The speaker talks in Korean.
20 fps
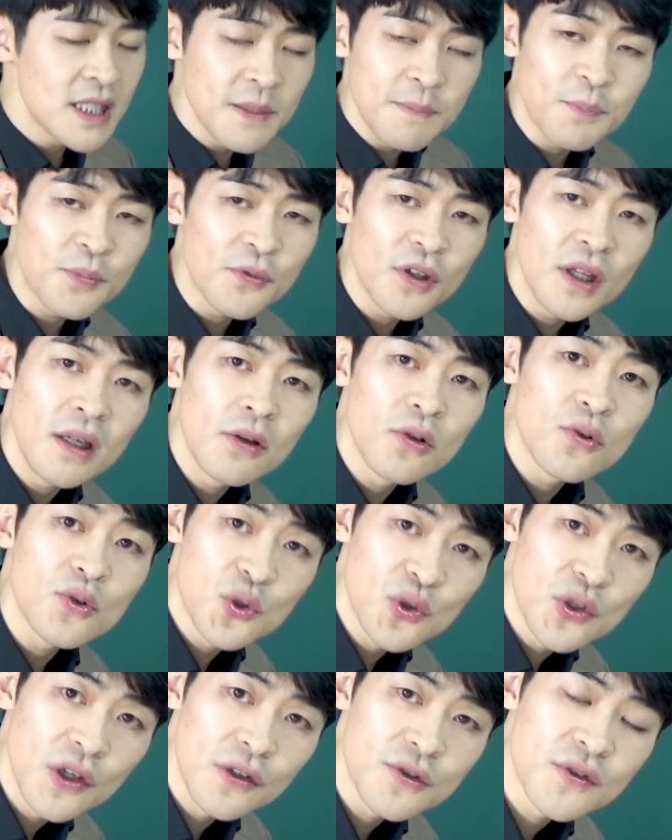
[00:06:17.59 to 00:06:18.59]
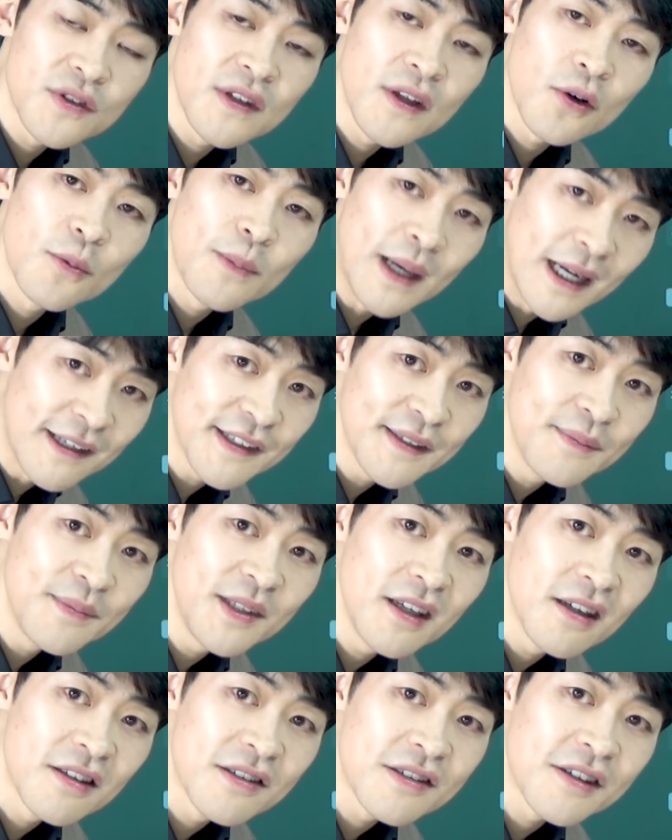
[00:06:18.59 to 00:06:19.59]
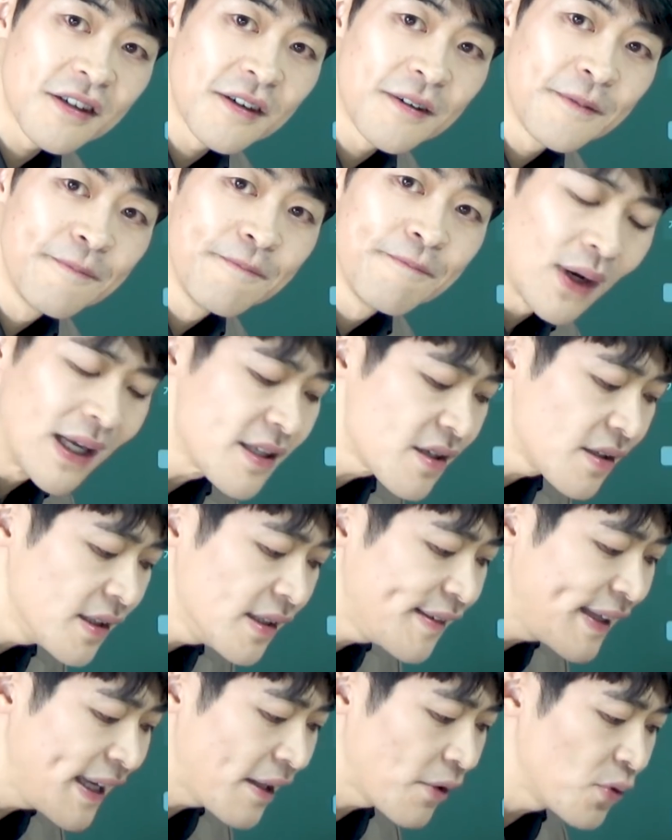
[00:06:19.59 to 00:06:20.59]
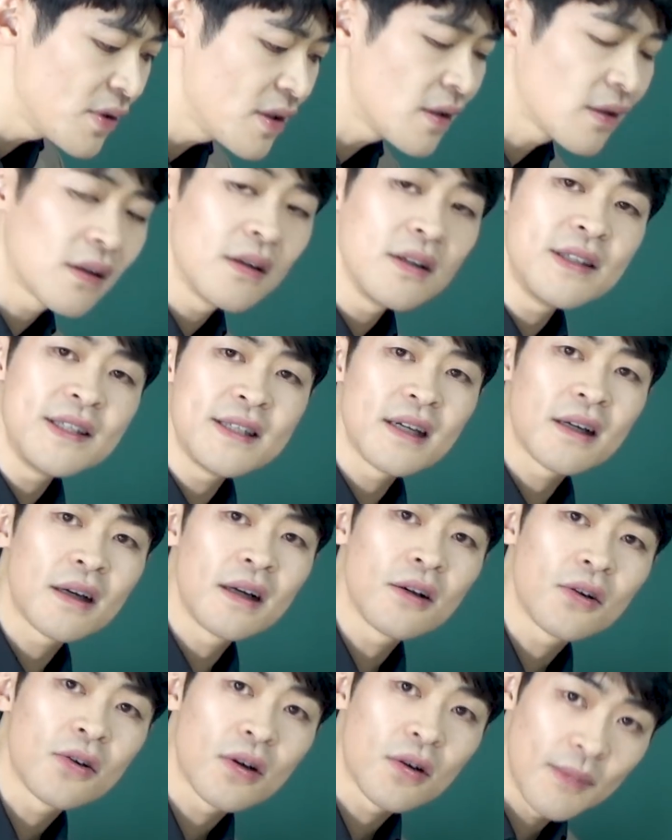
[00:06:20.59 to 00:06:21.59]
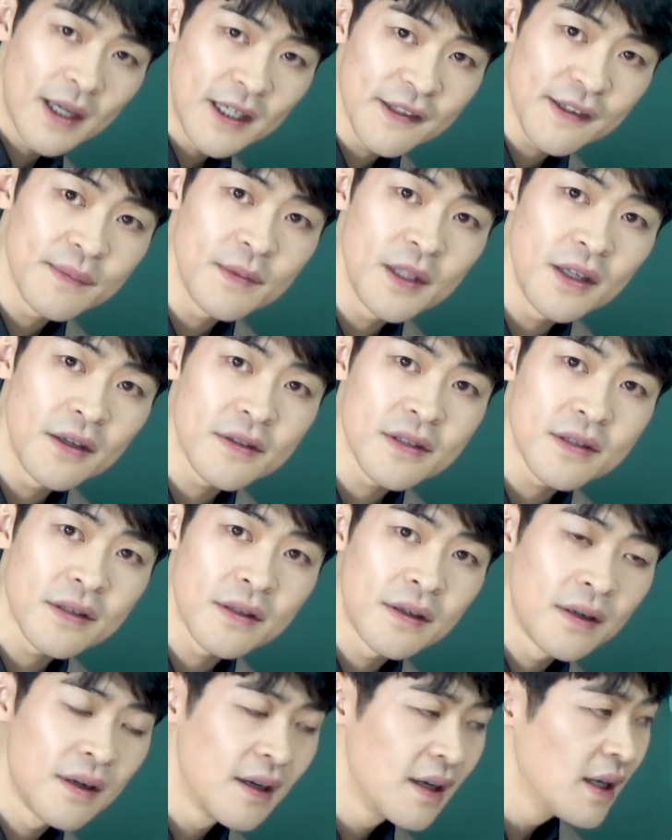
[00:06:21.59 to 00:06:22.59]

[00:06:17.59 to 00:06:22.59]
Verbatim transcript: 10분의 1로 줄여준다고 말씀드렸죠. 완전히 새로운 영화를 시작할 거라고 말씀드렸죠.